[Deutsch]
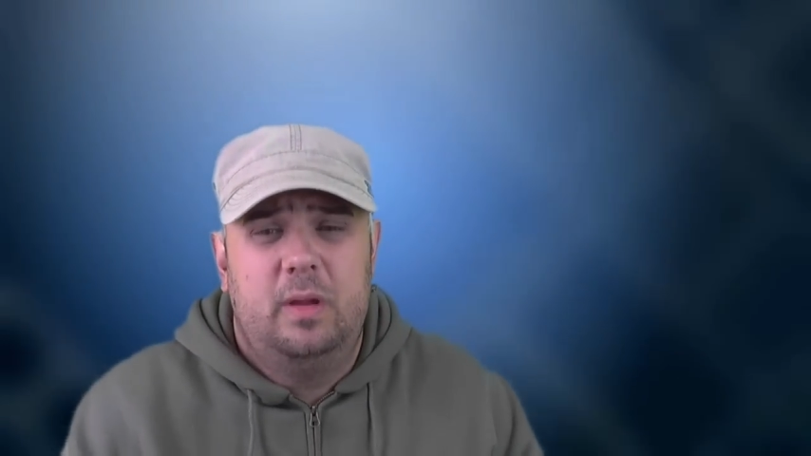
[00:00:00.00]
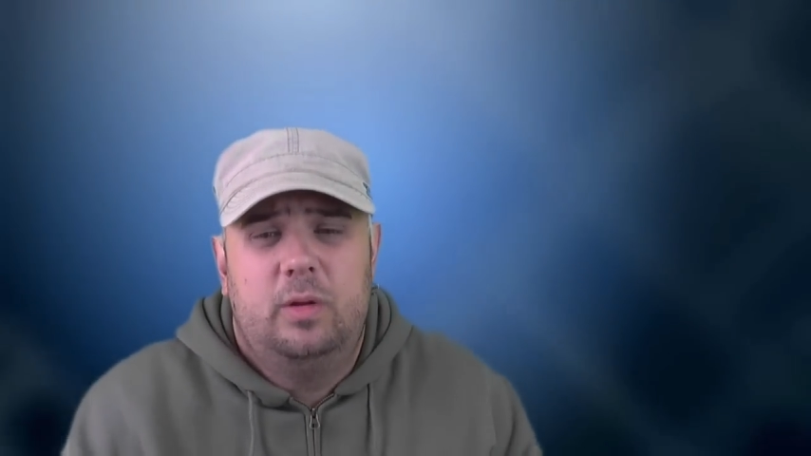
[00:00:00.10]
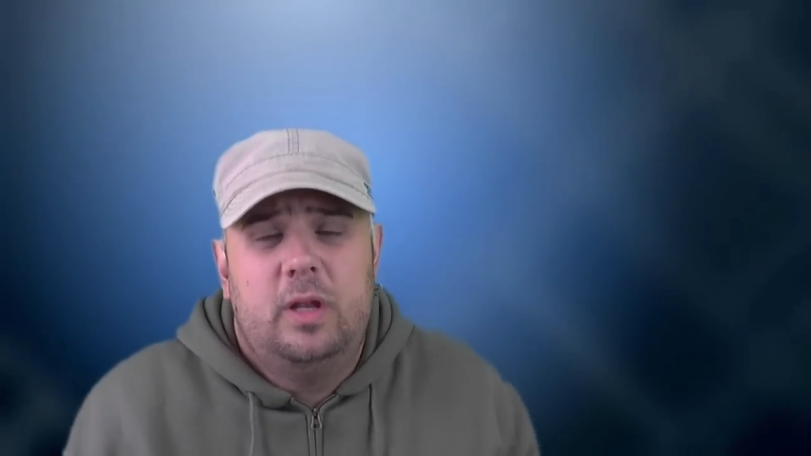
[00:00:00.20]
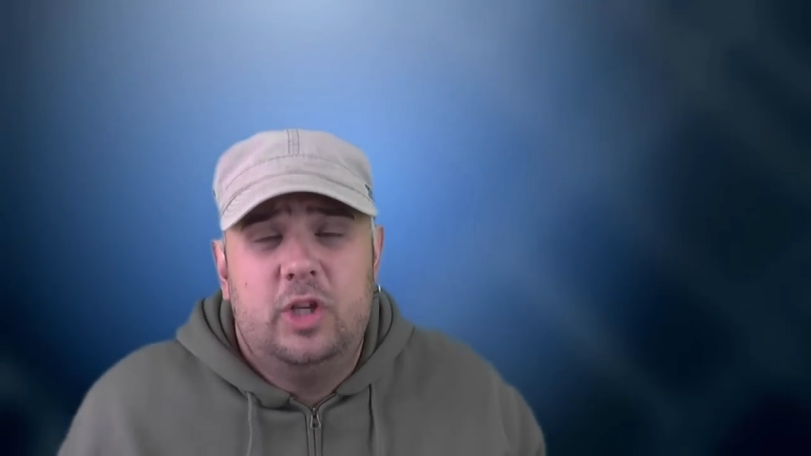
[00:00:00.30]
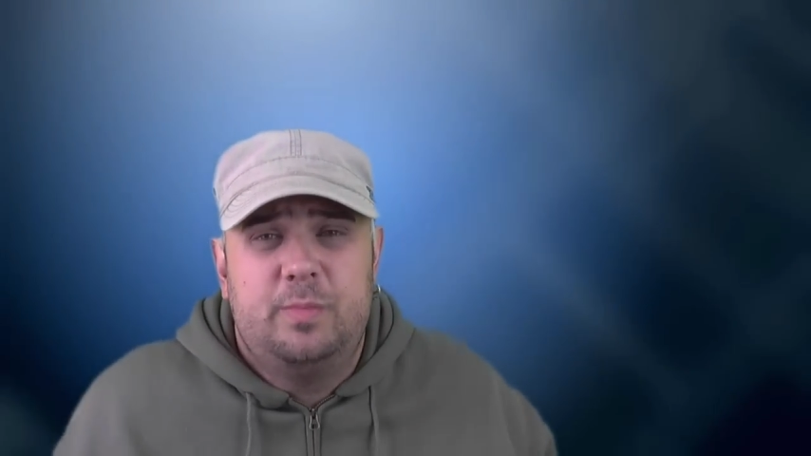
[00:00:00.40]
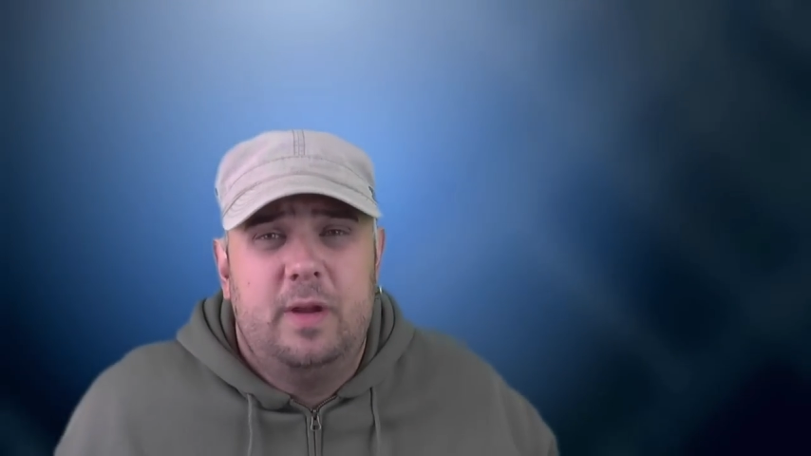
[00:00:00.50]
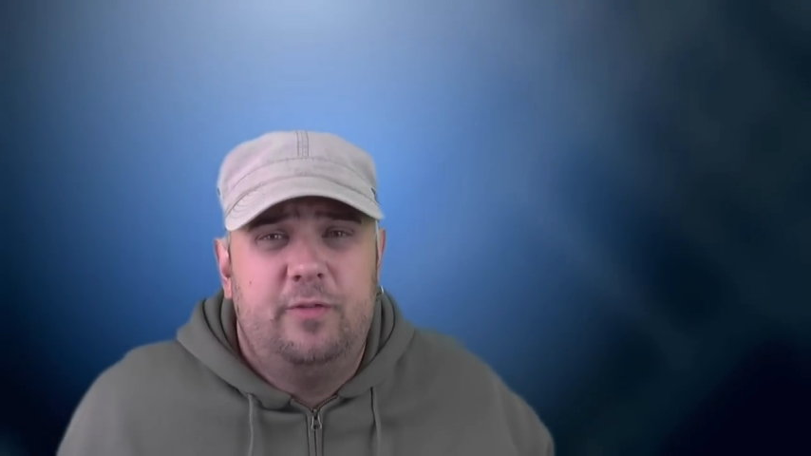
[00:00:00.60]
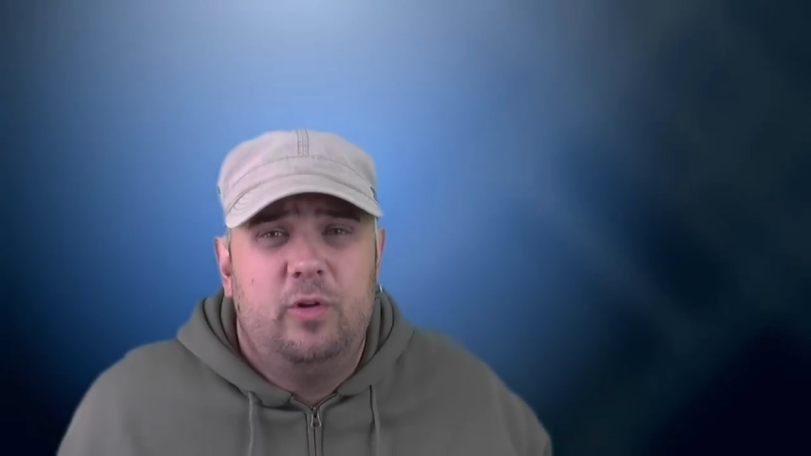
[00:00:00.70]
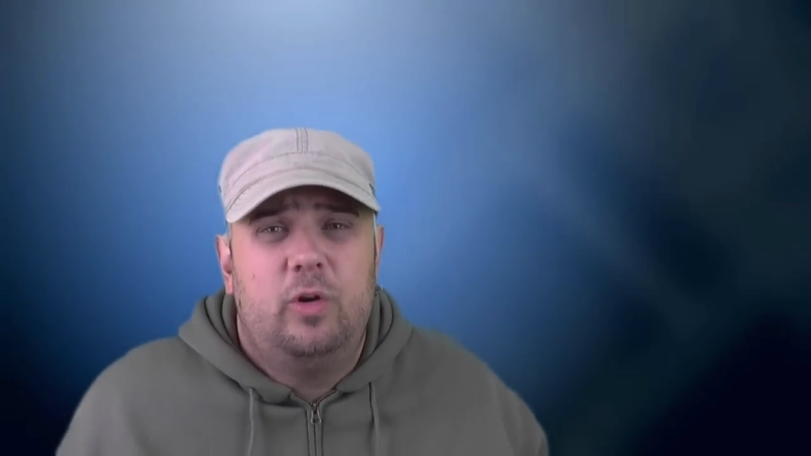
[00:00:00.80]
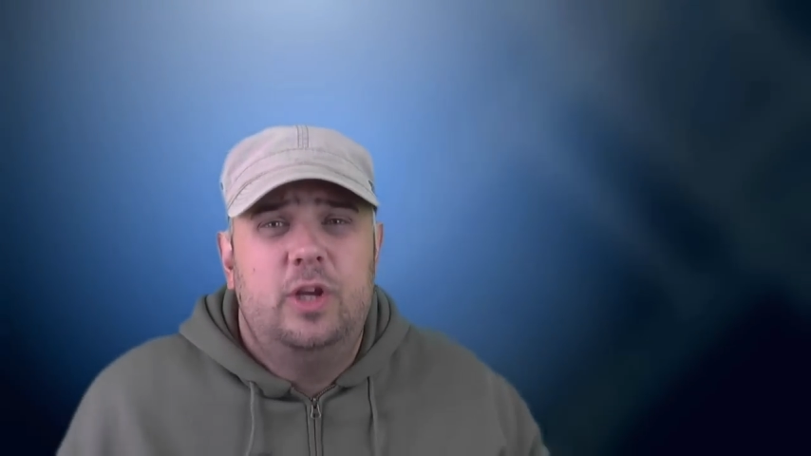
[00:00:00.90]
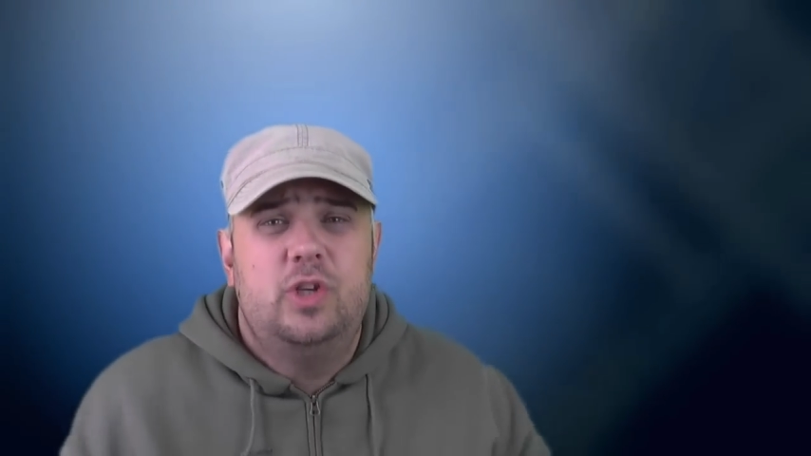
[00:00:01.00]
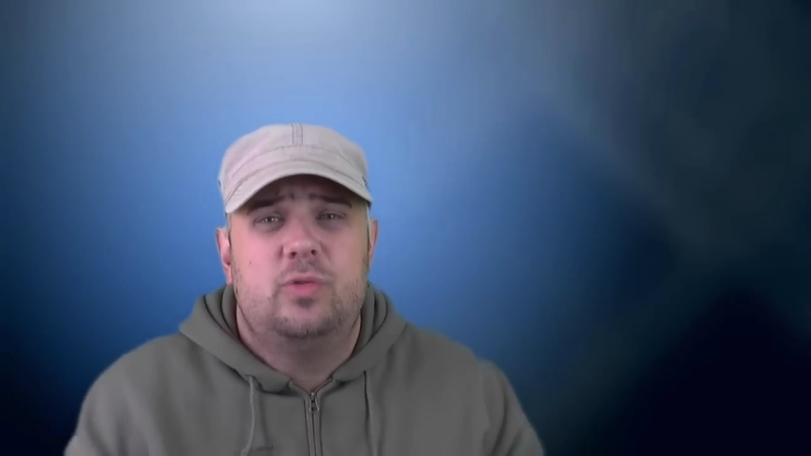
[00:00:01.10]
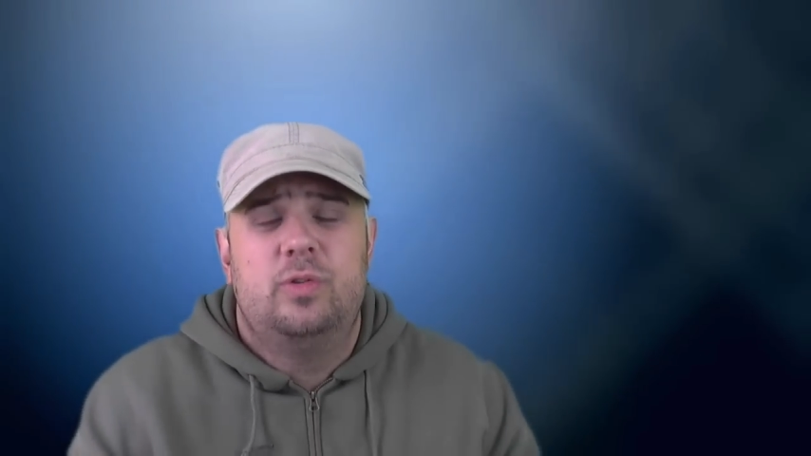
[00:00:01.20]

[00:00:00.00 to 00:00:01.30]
oder nicht mehr für euch